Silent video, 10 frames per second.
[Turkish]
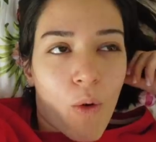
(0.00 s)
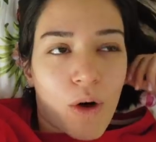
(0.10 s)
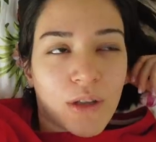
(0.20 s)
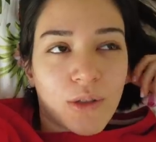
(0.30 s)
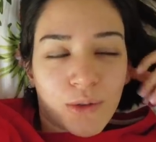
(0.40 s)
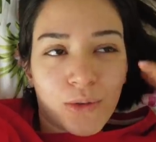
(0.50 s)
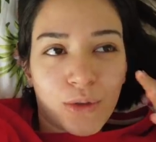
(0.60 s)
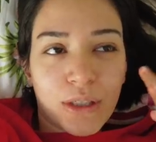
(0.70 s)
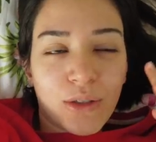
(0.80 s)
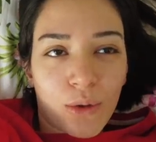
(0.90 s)
o kadar uzun
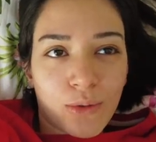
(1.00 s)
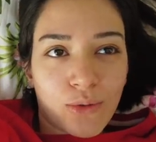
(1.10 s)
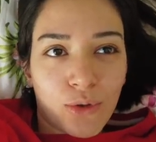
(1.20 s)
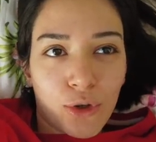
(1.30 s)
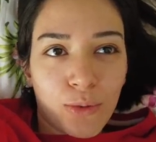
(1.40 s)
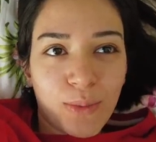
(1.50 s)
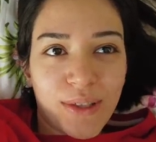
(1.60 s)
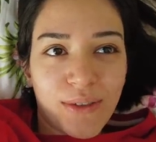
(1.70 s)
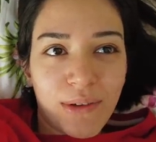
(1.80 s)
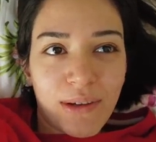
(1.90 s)
süredir oturuyorum
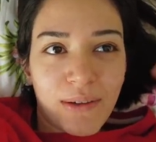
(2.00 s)
ki